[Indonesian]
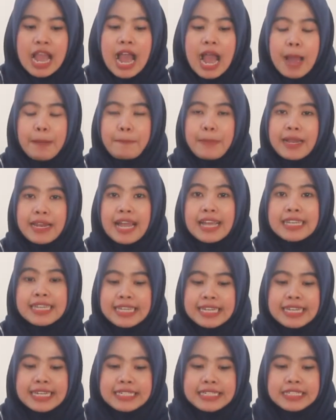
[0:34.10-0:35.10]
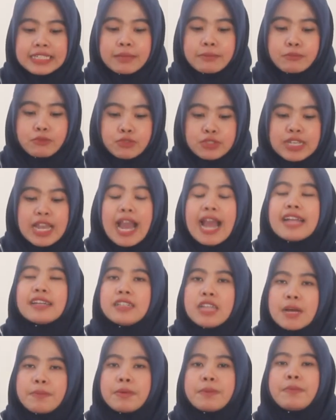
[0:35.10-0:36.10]
Apalagi ditemui
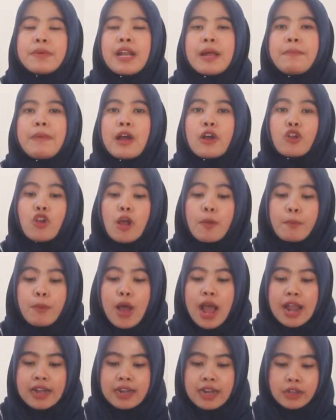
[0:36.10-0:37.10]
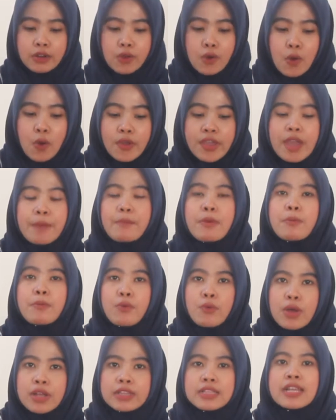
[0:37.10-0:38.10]
ada beberapa kelompok anarko yang
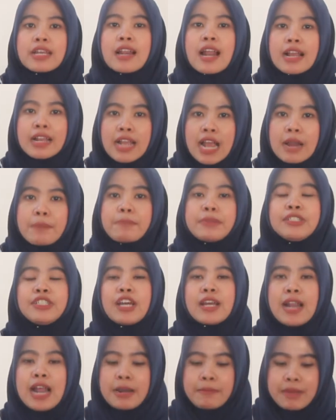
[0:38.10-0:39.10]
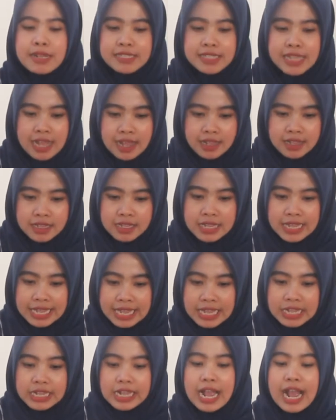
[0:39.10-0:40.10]
membuat gerakan penjarahan massa.
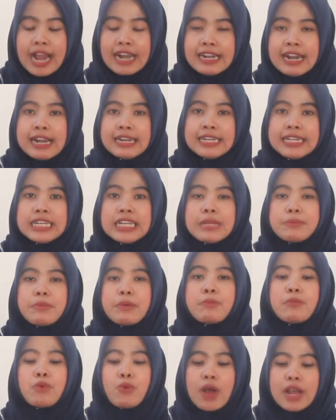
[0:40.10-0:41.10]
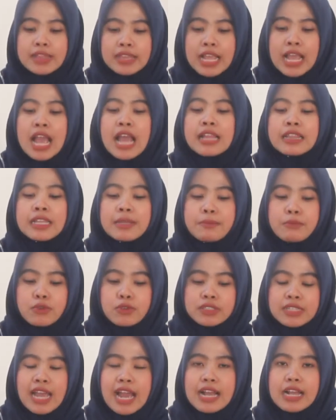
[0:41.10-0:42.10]
Keadaan ini membuat
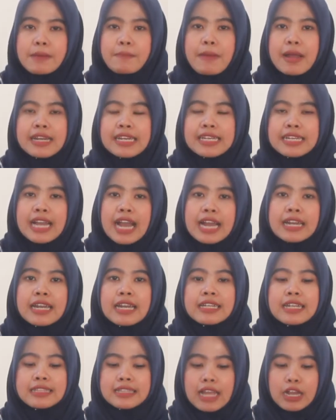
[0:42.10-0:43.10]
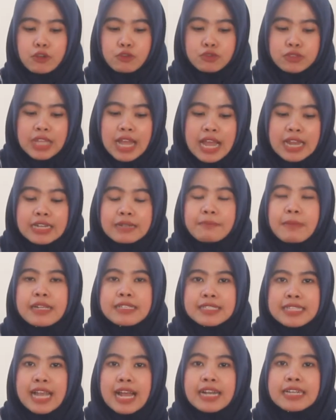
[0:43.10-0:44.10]
timbulnya kepanikan dan ketakutan
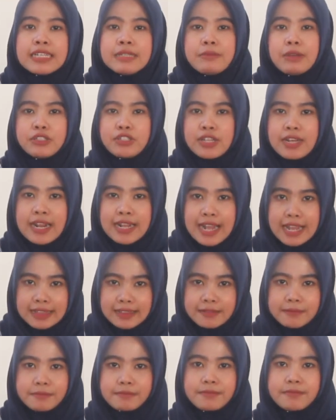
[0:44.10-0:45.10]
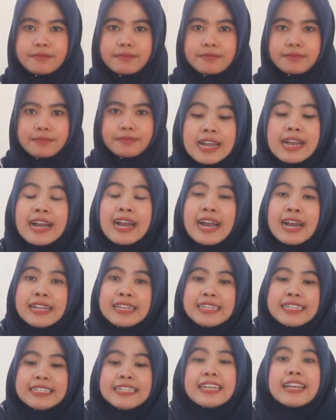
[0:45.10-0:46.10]
massal di masyarakat.
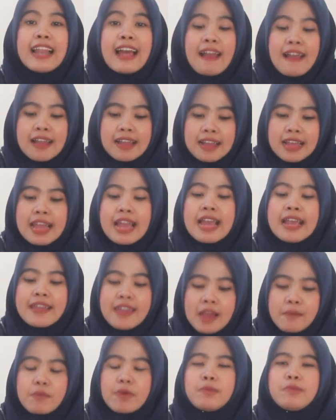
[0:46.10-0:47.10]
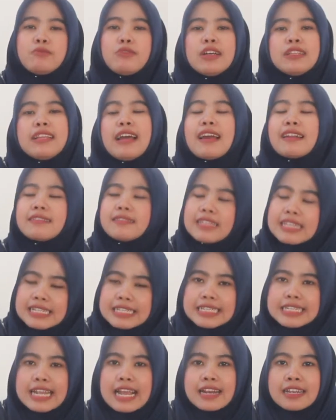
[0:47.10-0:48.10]
Hal inilah yang membuat
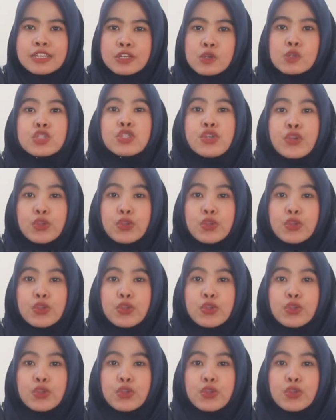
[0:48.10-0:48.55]
artis sekaligus